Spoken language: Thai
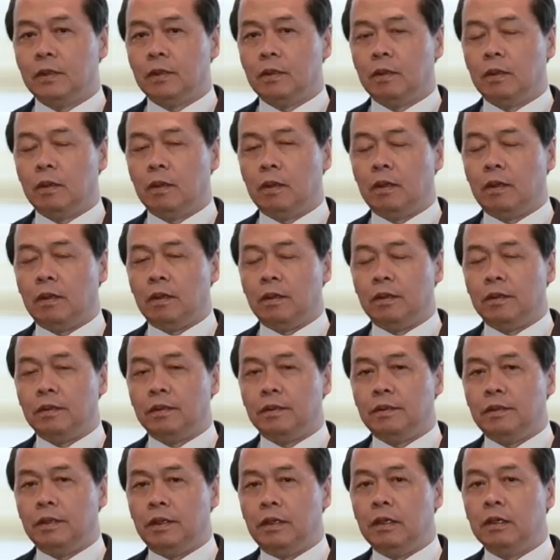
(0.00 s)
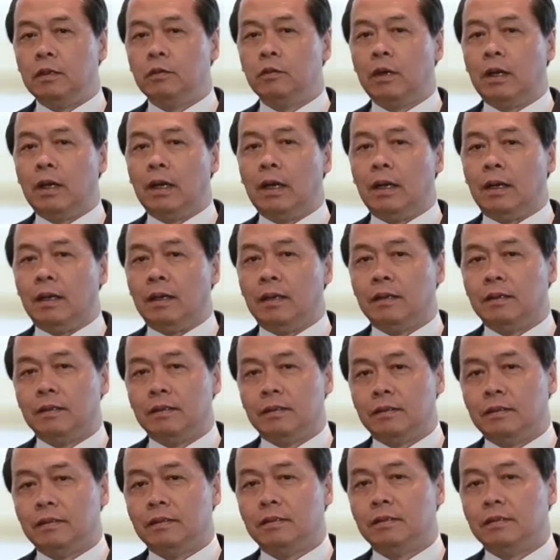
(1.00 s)
ก็อย่านึกว่า
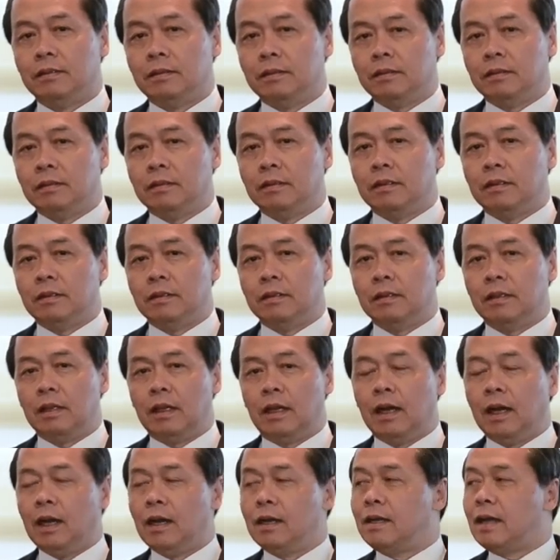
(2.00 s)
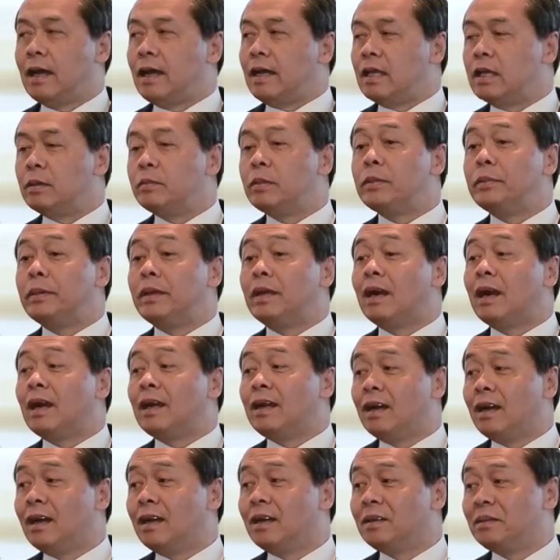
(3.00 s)
ธนาคารใหญ่จะไม่เป็นไร
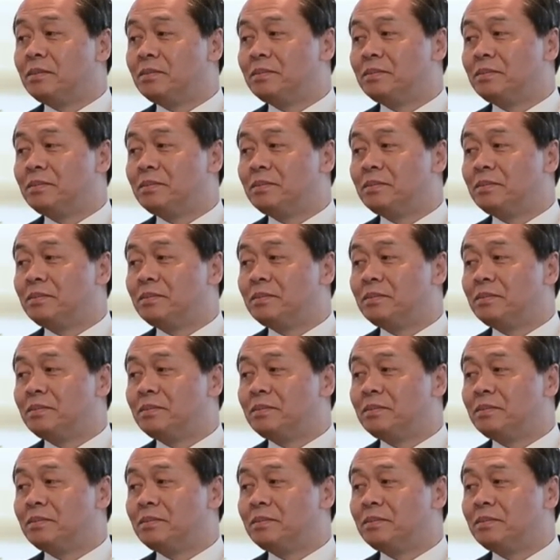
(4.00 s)
ได้